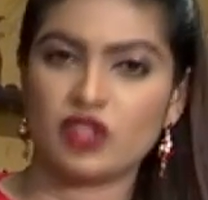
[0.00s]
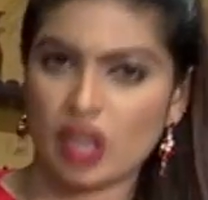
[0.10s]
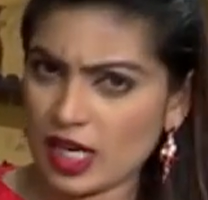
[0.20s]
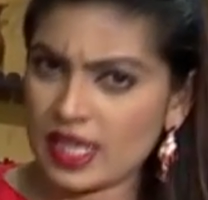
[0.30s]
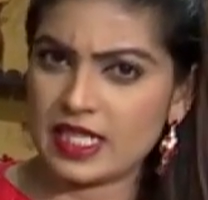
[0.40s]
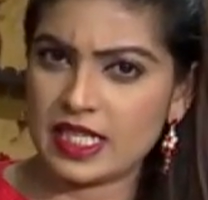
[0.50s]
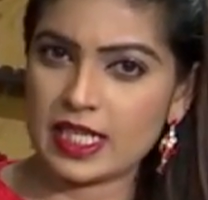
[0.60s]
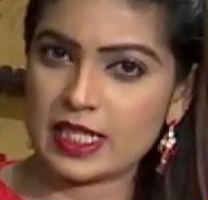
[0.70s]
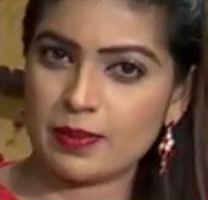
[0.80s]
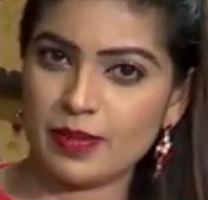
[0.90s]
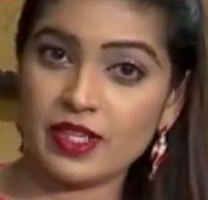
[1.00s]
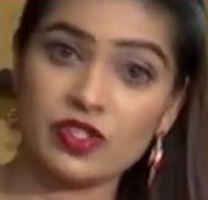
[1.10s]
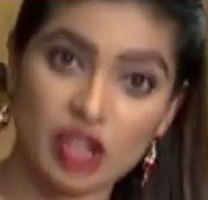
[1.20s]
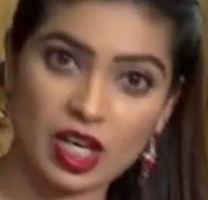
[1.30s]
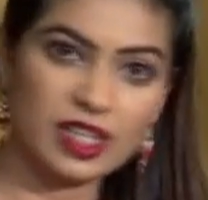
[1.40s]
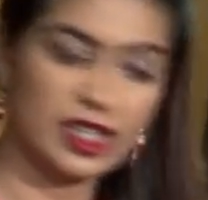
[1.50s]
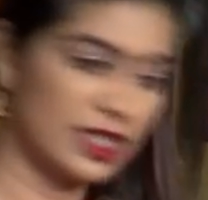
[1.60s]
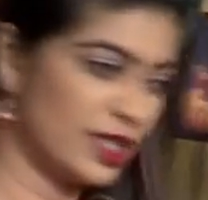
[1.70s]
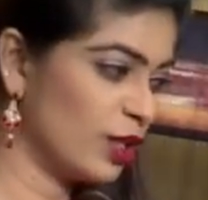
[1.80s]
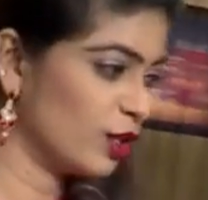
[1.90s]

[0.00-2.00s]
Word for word: చాలా ఈజీ రెసిపీ చాలా టేస్టీగా